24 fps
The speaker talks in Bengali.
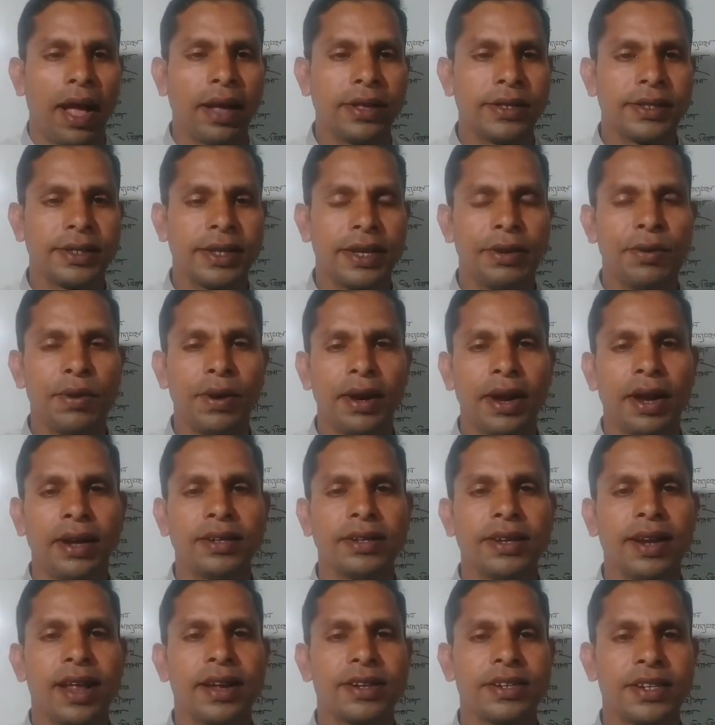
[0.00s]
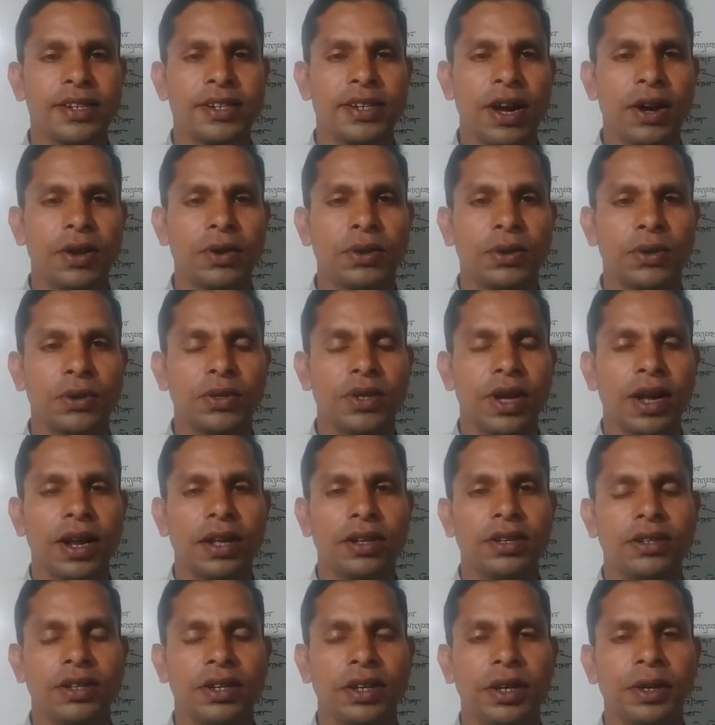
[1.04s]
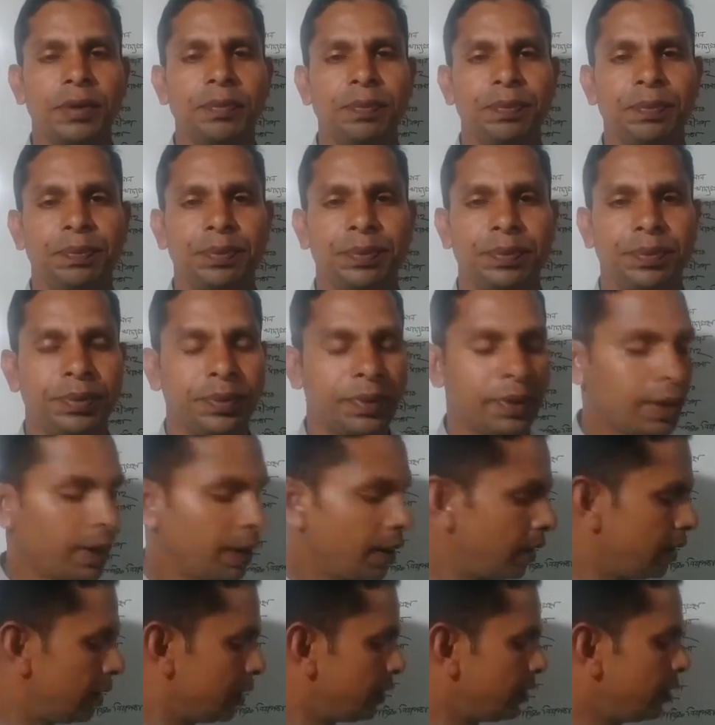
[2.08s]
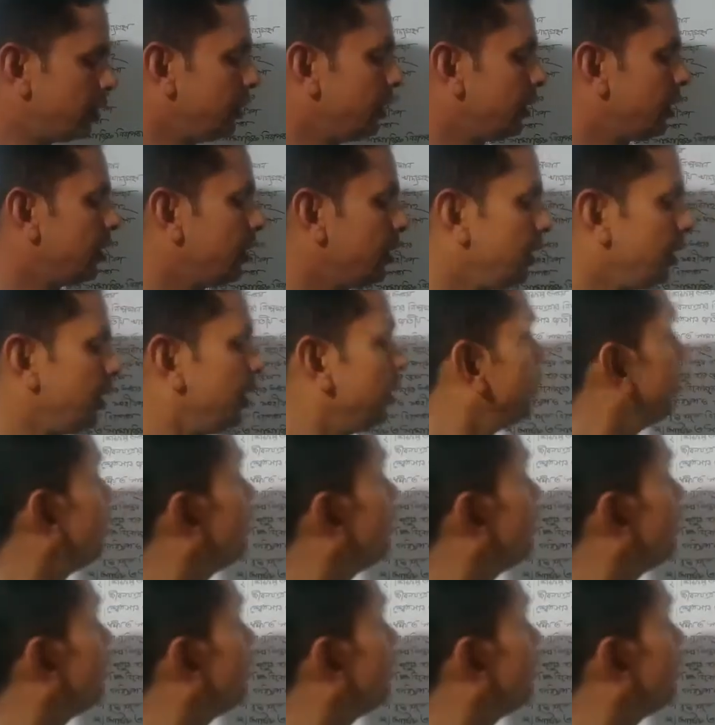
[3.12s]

আজকের অনলাইন ক্লাসে স্বাগত জানাচ্ছি ডিগ্রি